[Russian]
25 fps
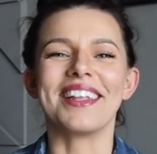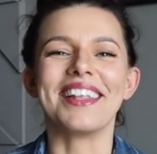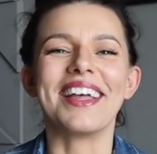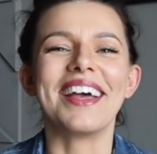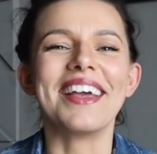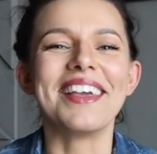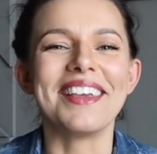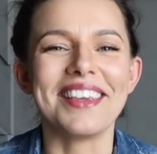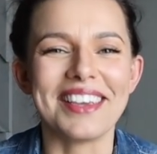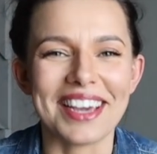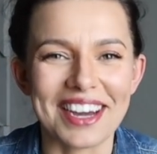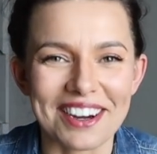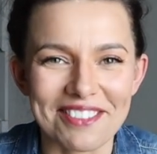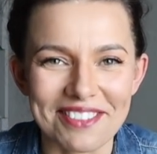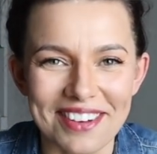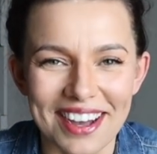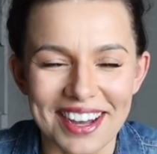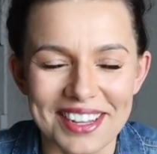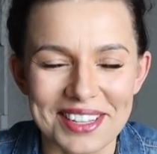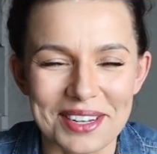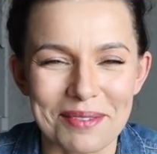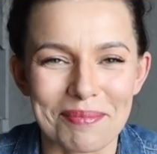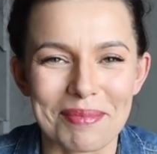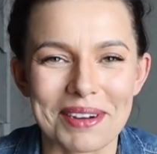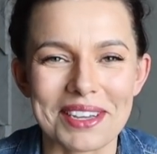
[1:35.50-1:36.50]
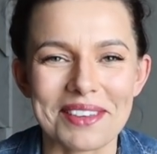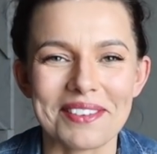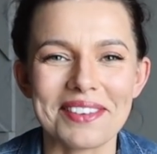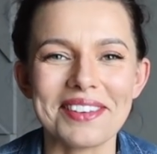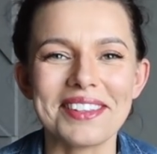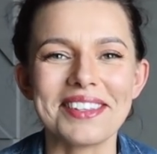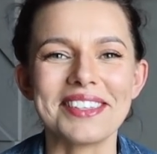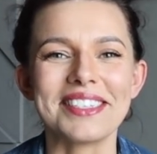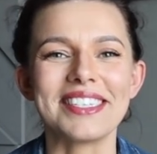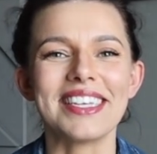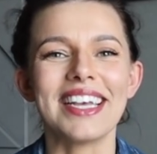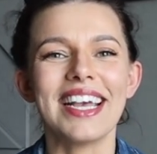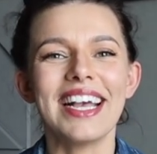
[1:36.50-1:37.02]
она и я в кадре
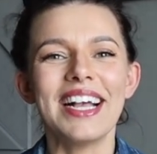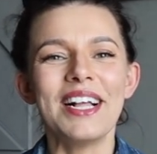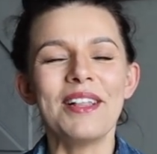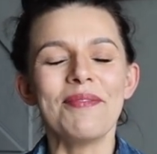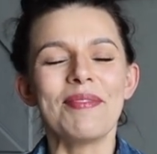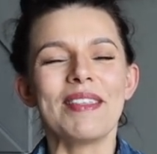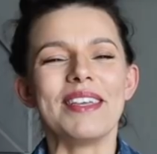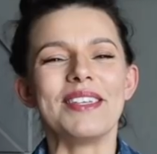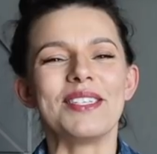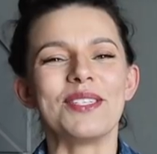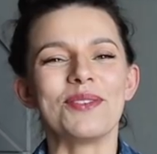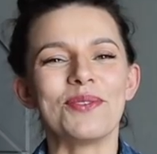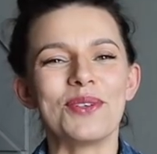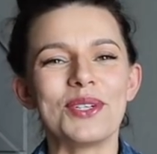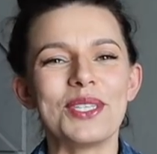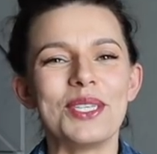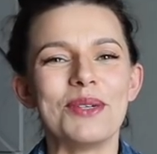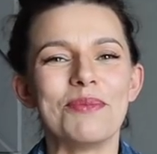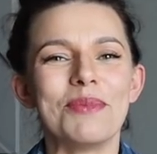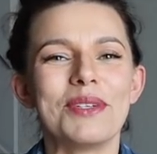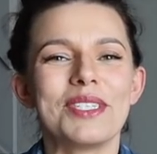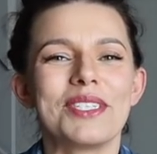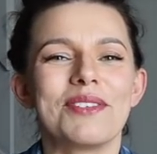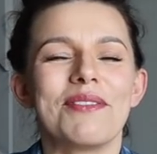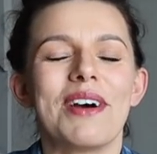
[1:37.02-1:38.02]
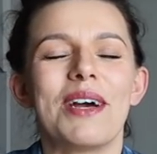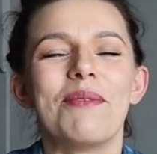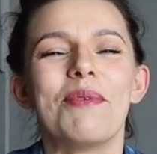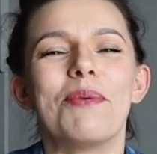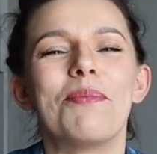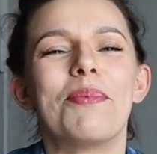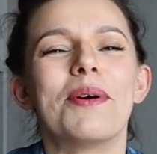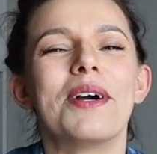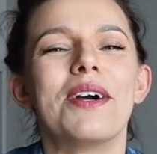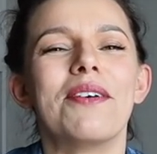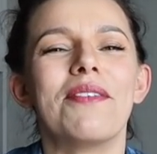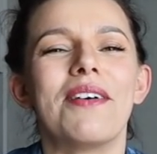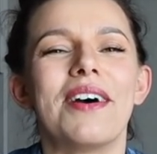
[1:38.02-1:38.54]
появилась. И сегодня мы с вами
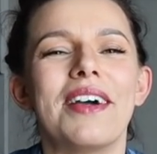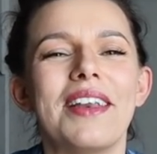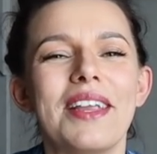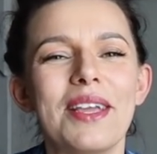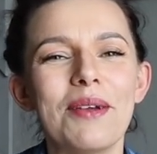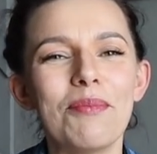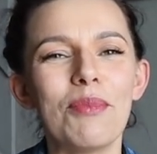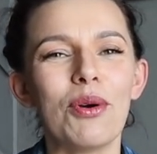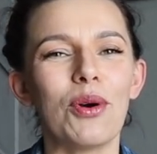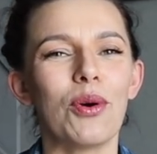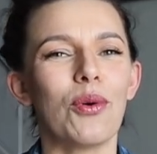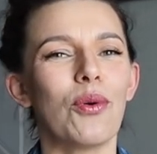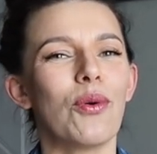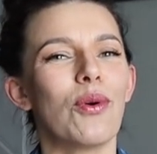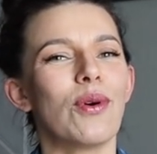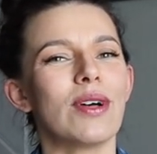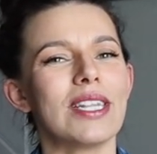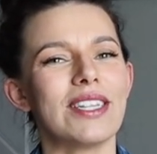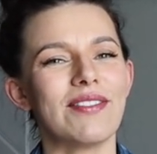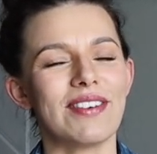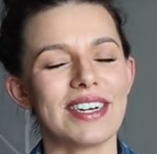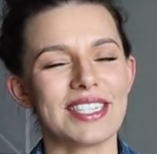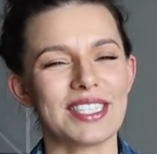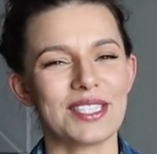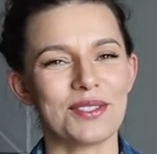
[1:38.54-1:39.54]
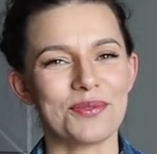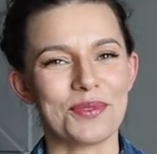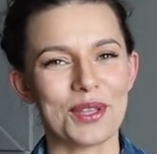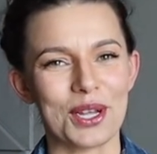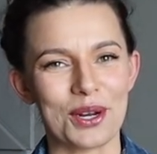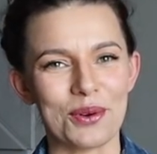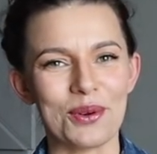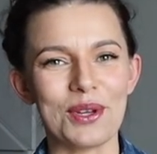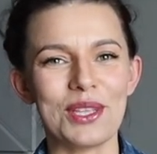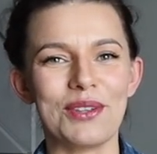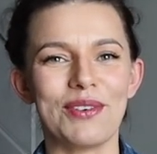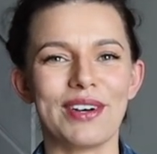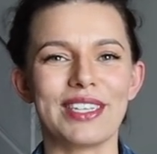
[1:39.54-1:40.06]
поговорим о
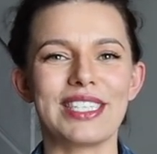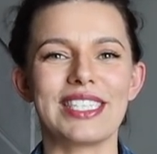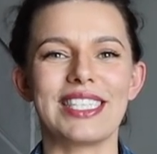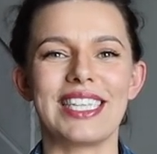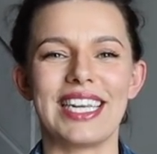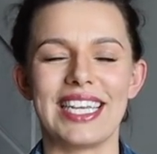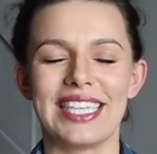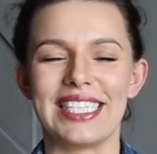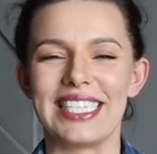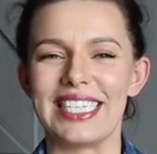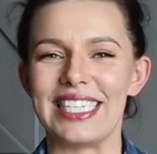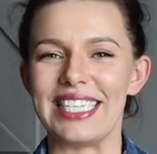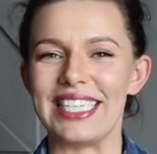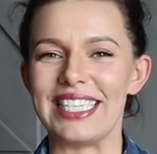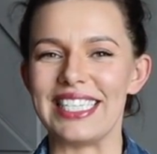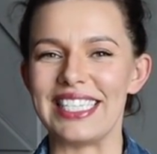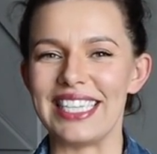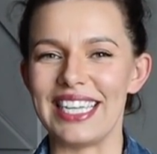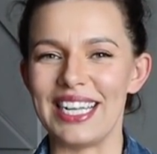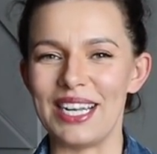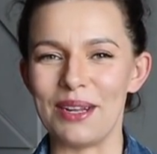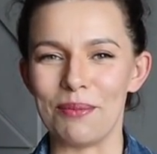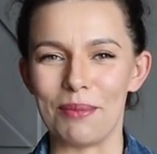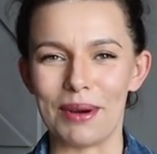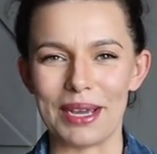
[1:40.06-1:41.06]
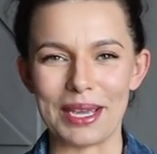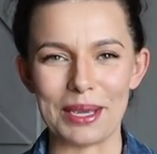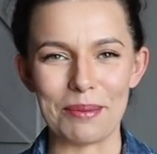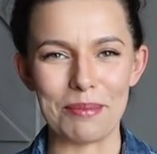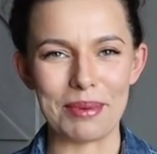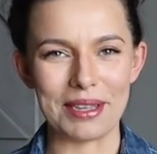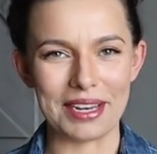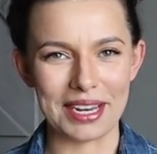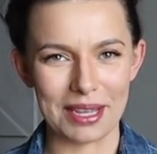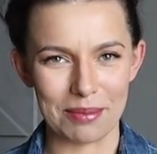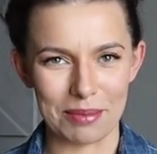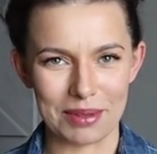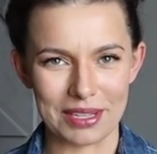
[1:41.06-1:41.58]
22-23 неделе моей
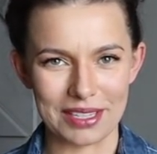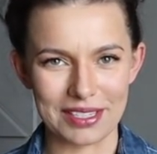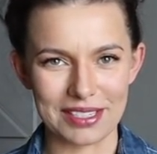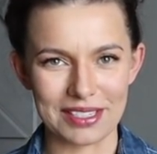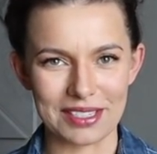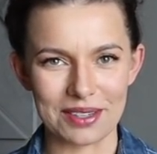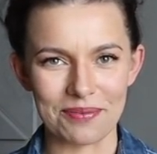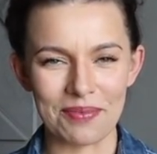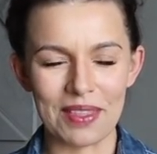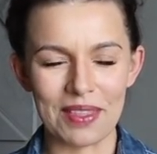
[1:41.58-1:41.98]
беременности.